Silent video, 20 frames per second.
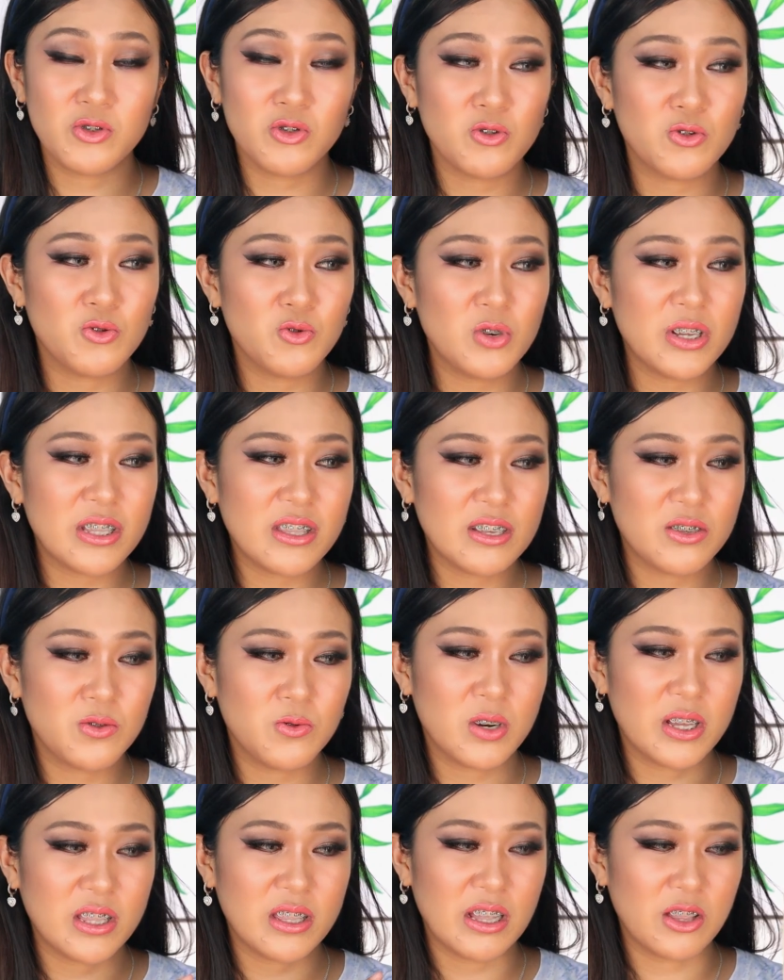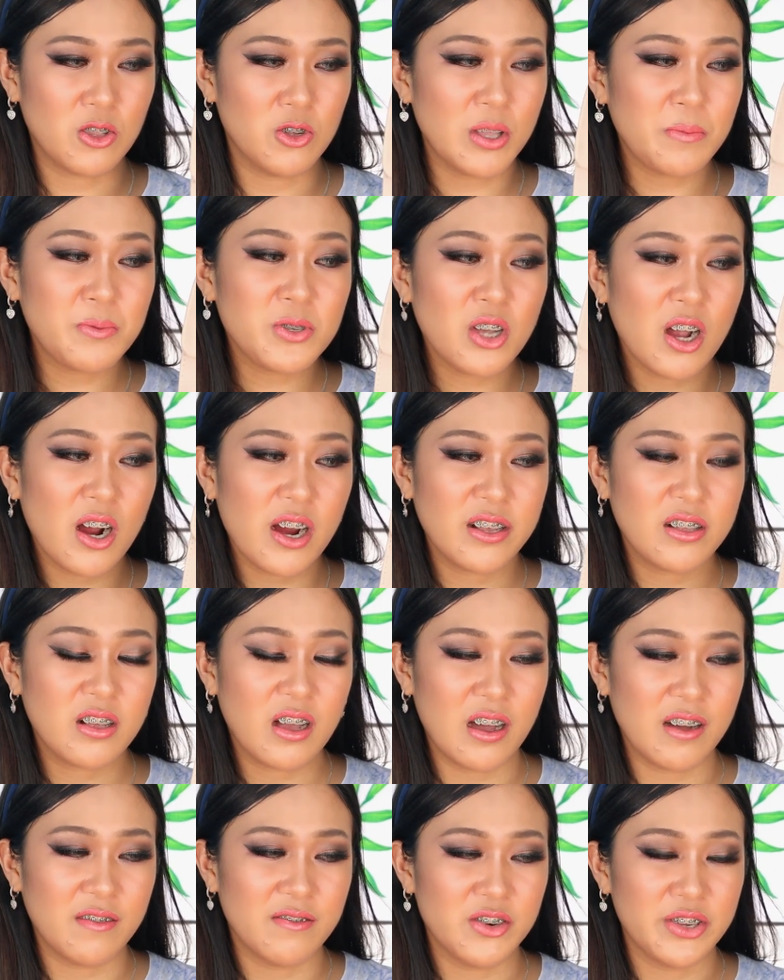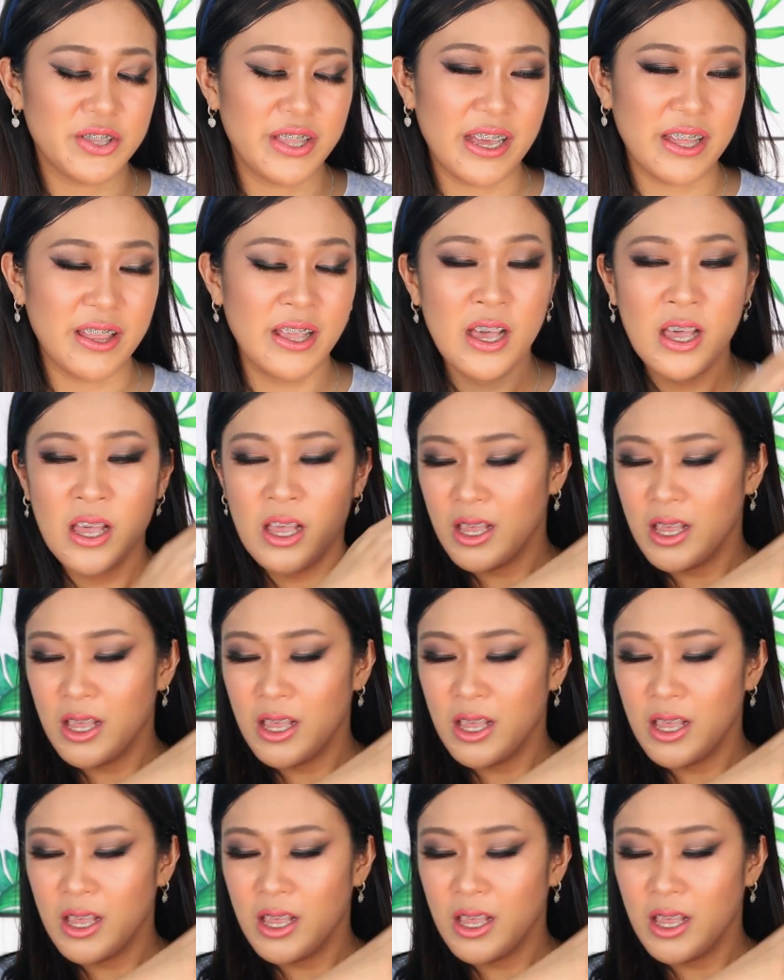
mo. So, sulit na sulit na to. Tapos hardcover din.